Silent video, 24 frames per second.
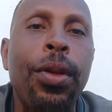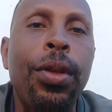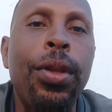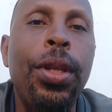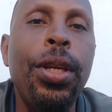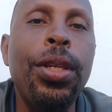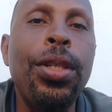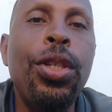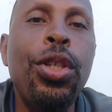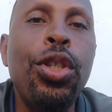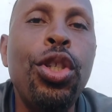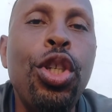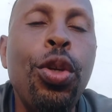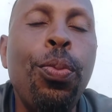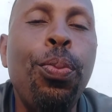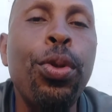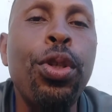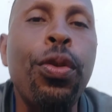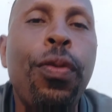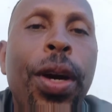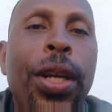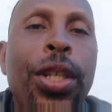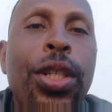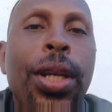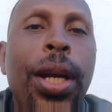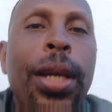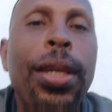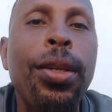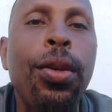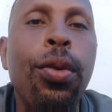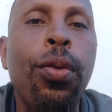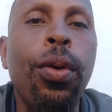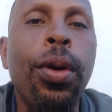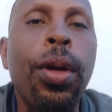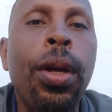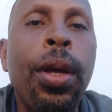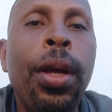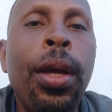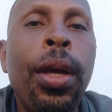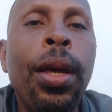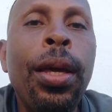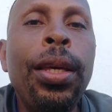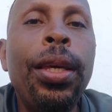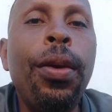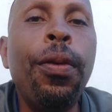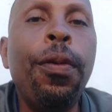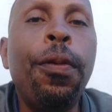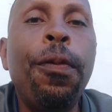desse tipo de vascaíno
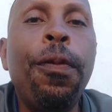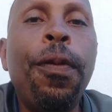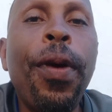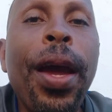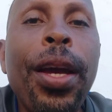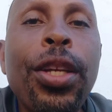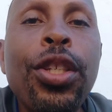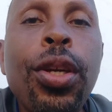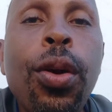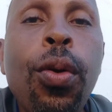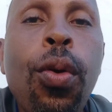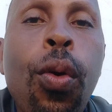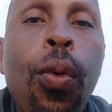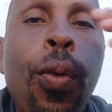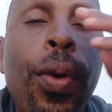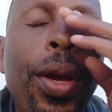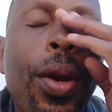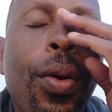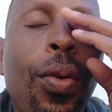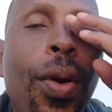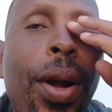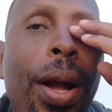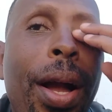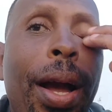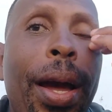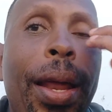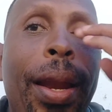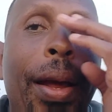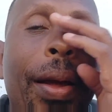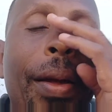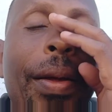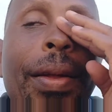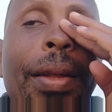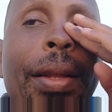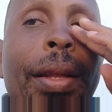que fecha com erro, cara.